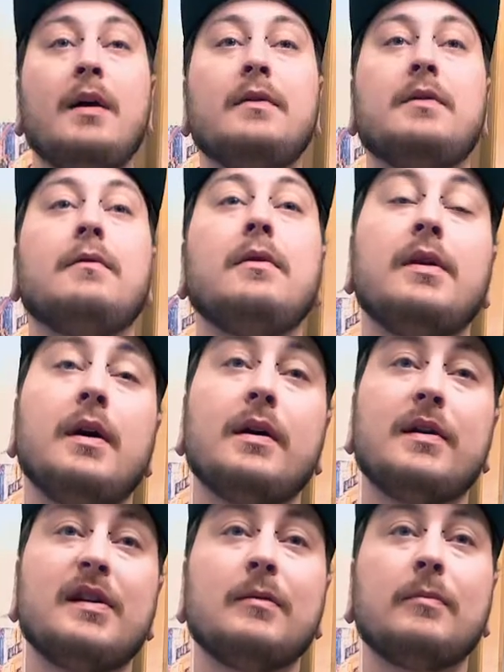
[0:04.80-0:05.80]
Сегодня я
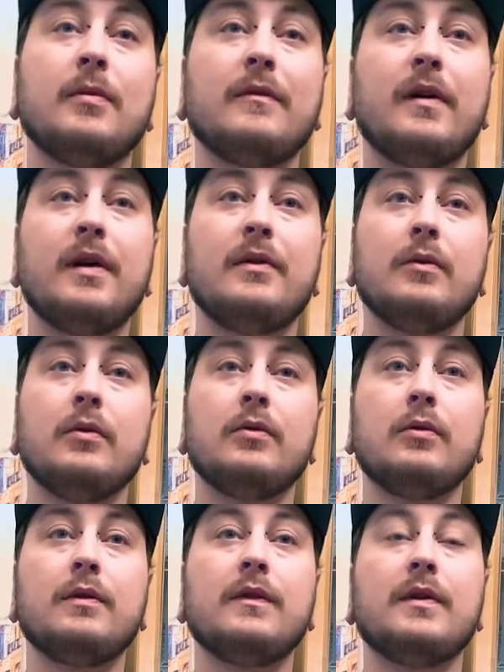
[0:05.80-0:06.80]
хотел бы поговорить о
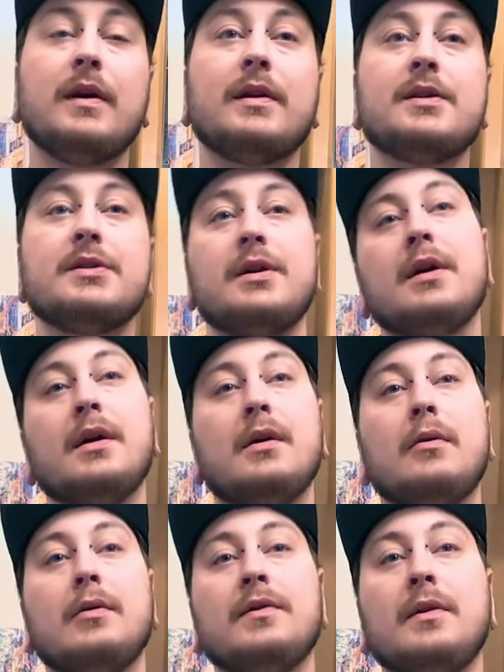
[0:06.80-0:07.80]
Турции, а
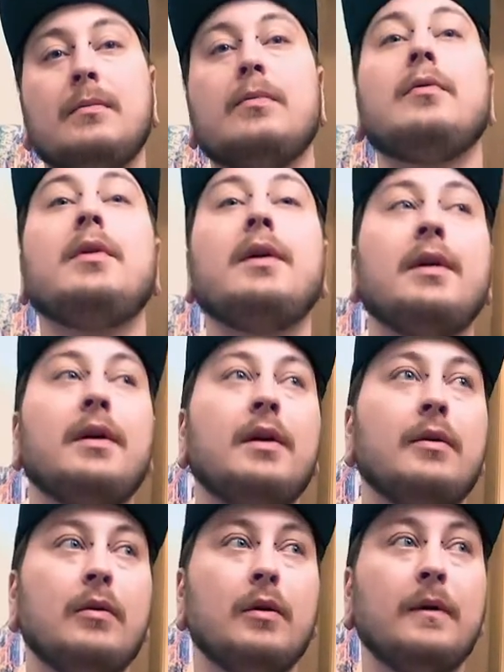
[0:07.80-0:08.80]
точнее о Стамбуле
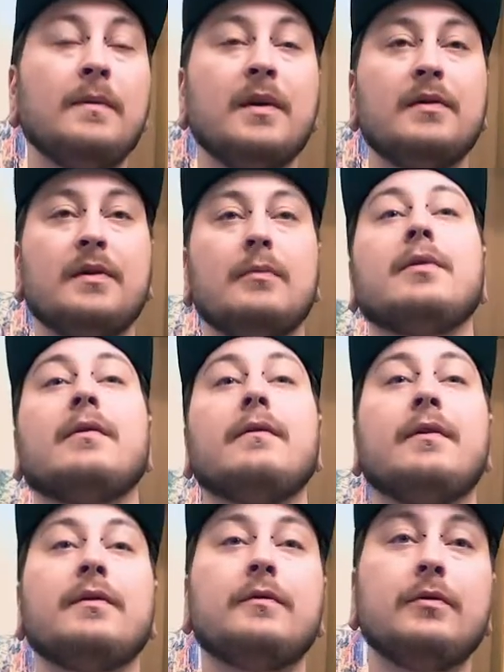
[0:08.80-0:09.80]
и о стамбульском
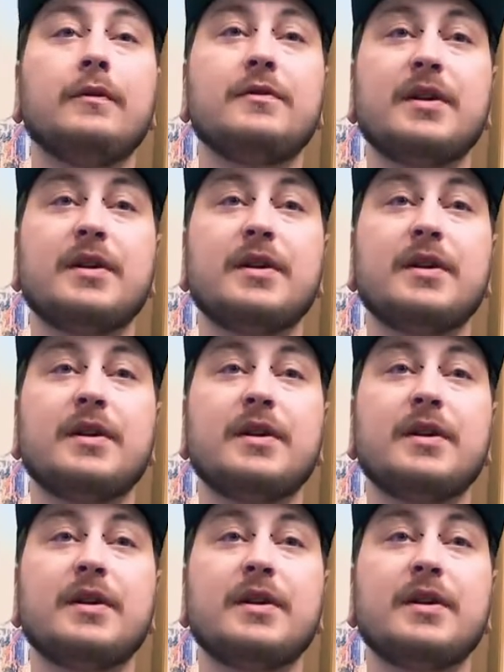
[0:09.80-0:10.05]
фастфуде в